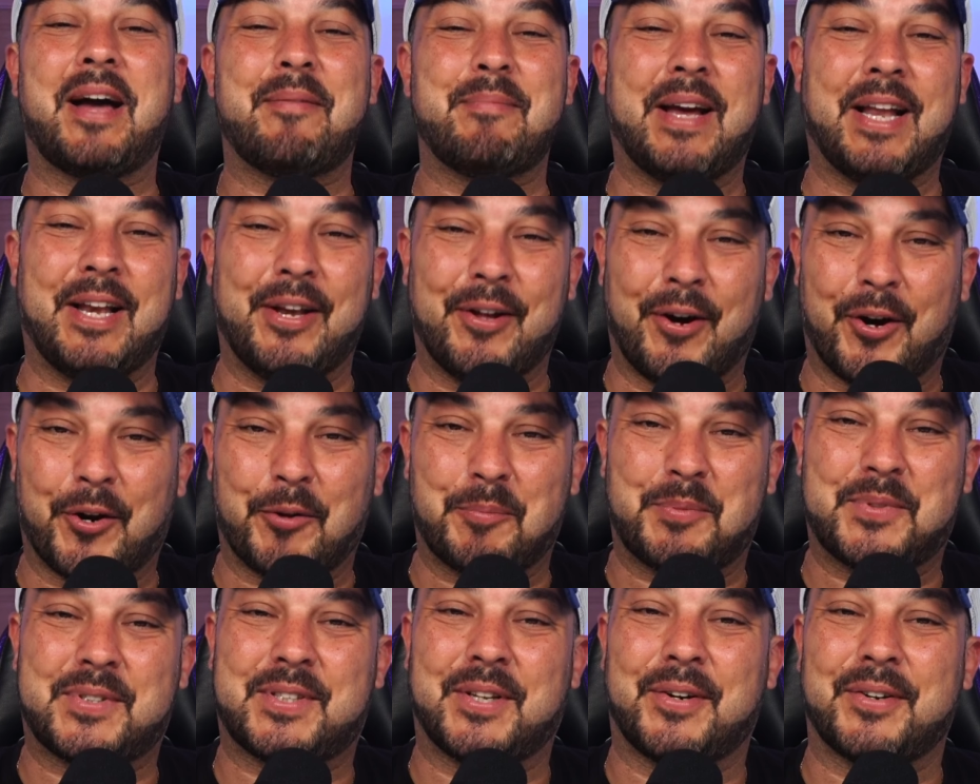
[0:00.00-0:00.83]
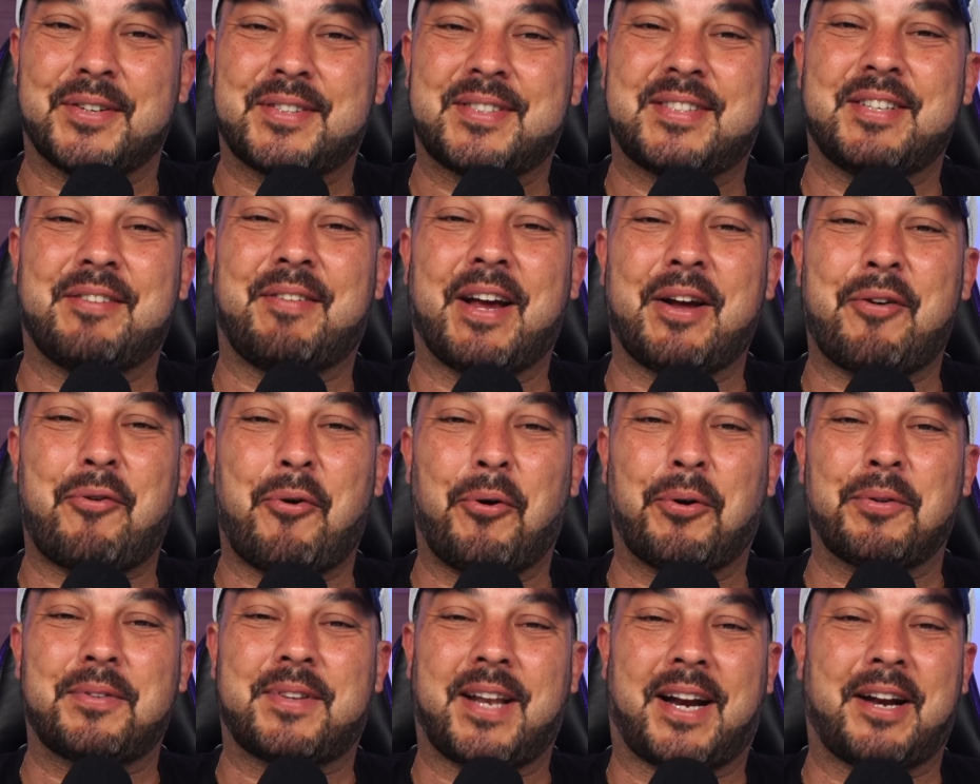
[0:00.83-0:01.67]
a melhor opção que você vai
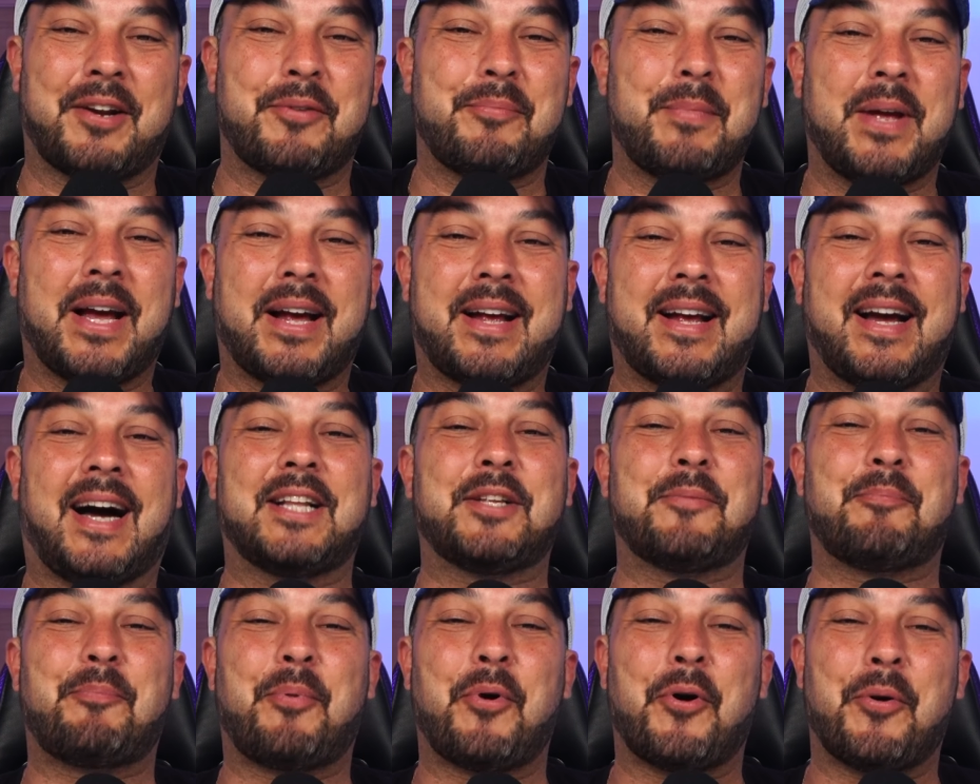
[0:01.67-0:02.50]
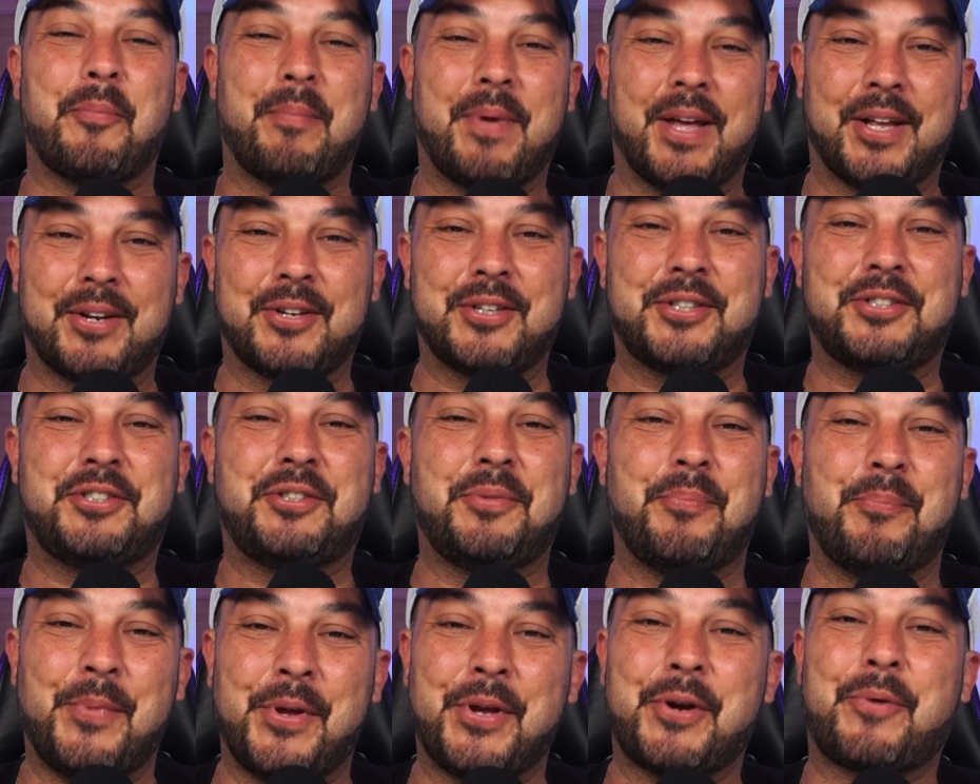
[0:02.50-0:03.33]
encontrar no mercado por menos de
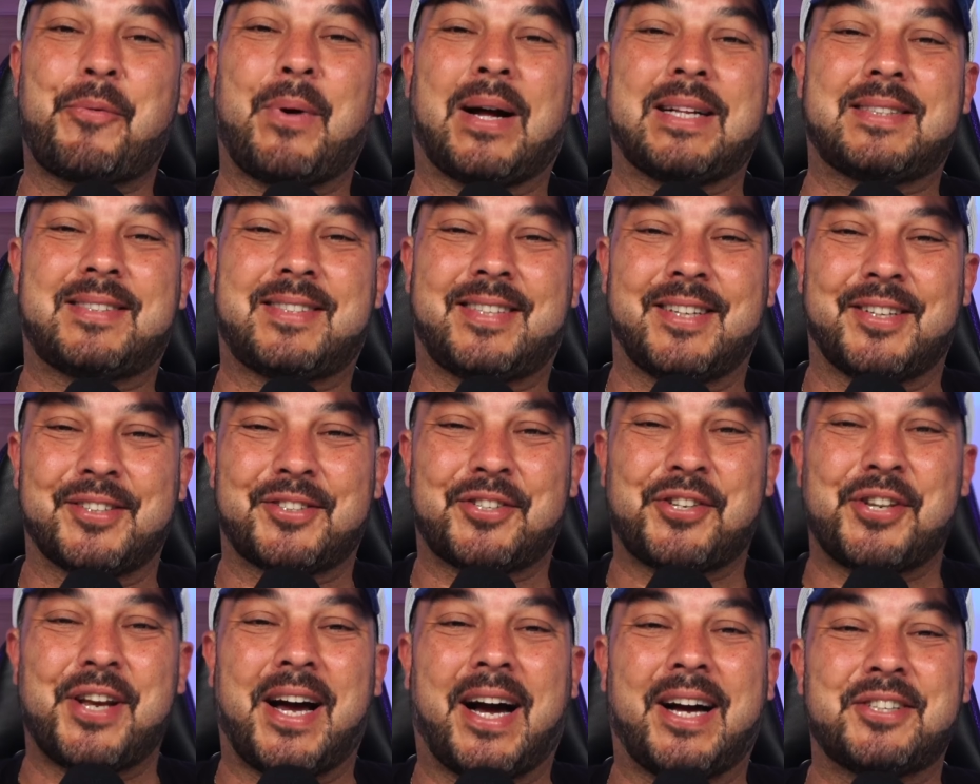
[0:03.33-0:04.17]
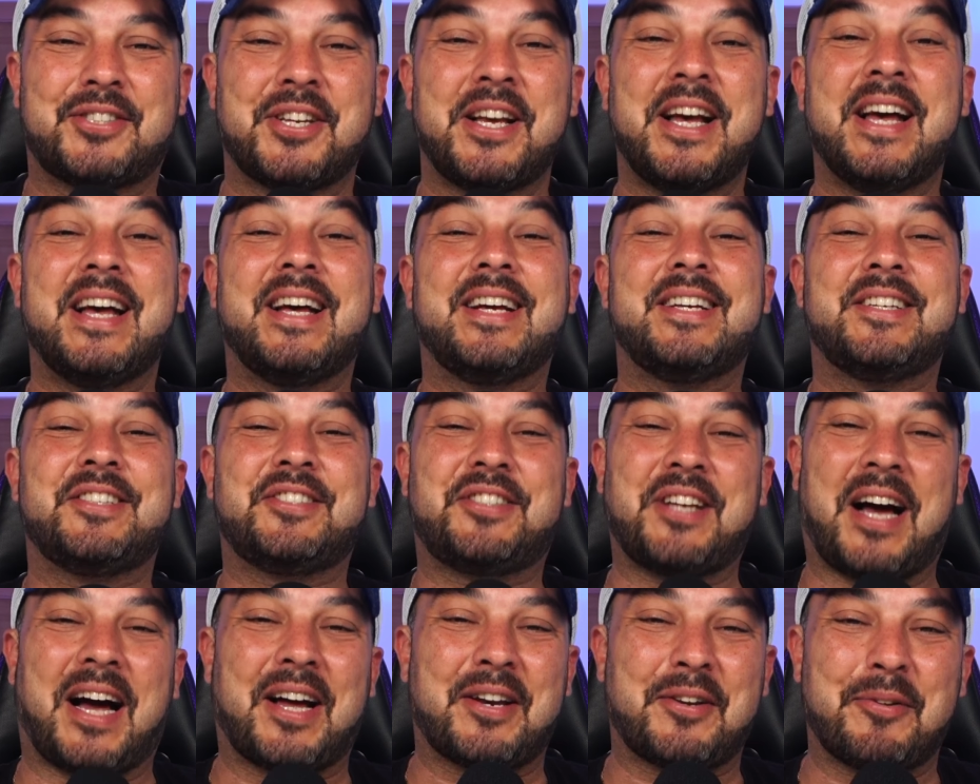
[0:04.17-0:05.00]
R$ 1.400
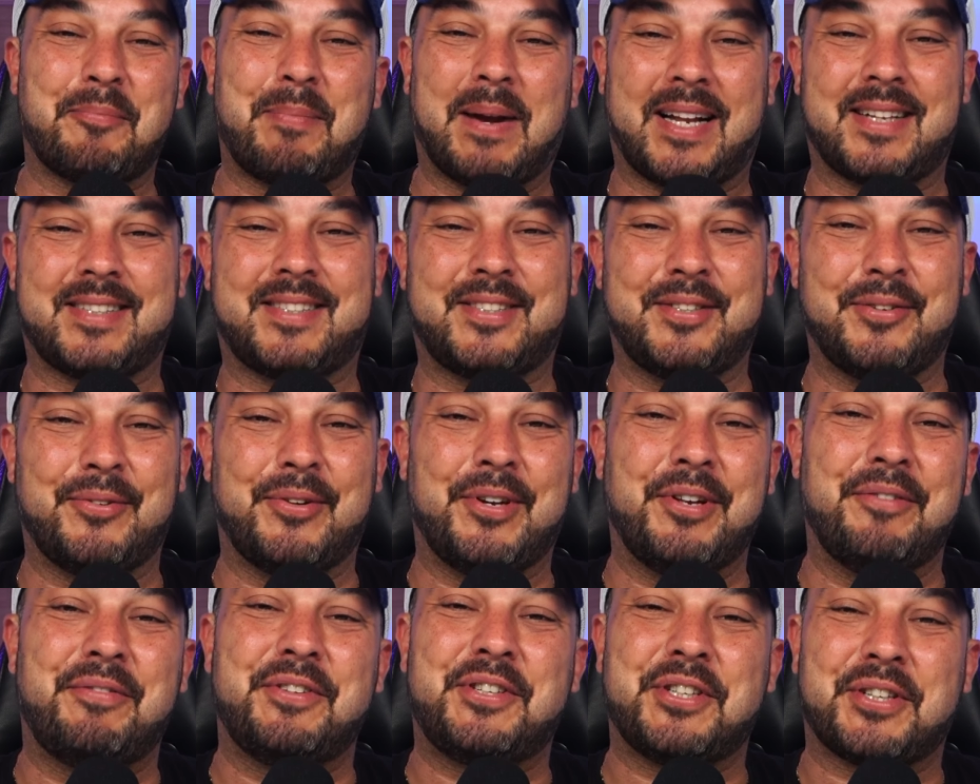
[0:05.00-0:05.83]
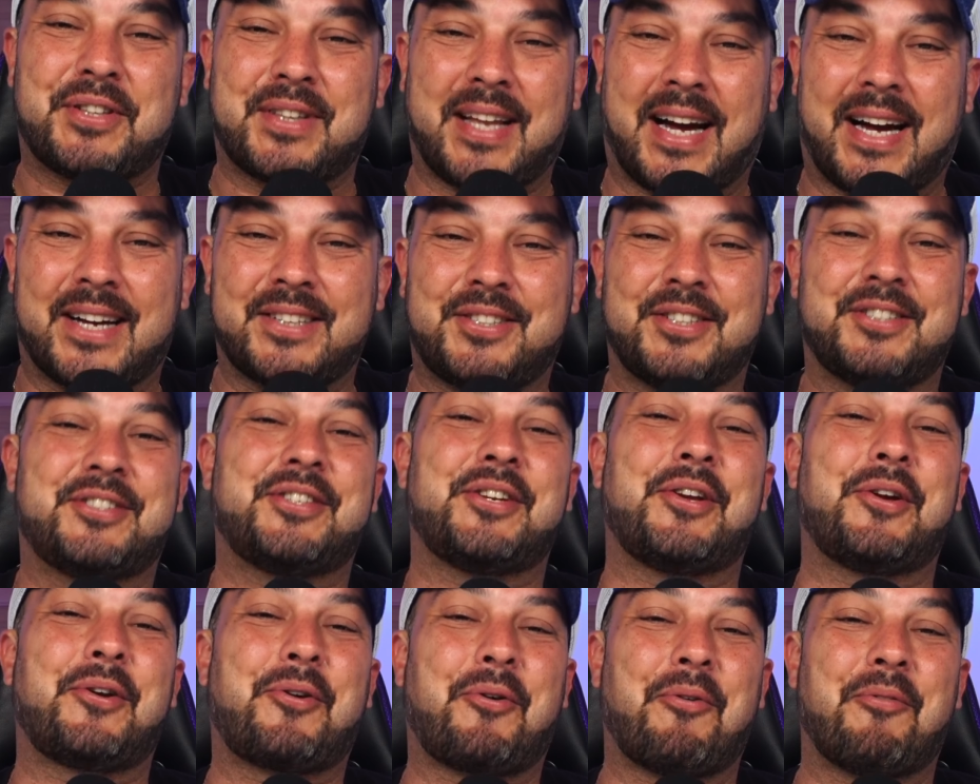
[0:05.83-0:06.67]
já no Brasil, livre de taxas
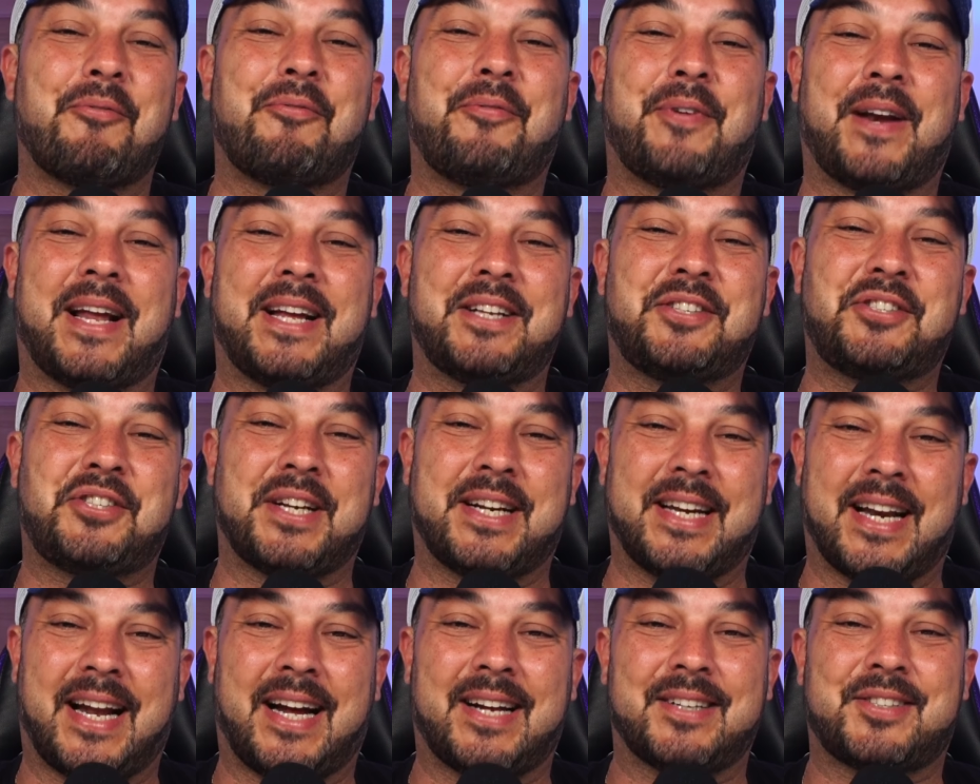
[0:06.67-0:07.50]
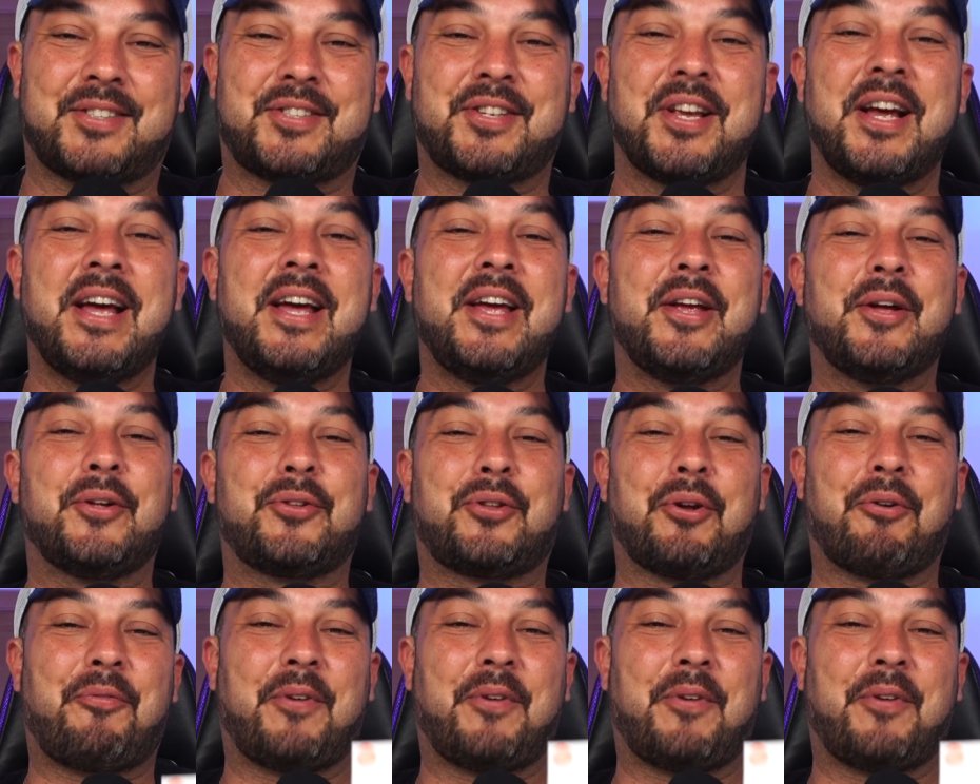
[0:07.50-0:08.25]
e com frete grátis. Eu estou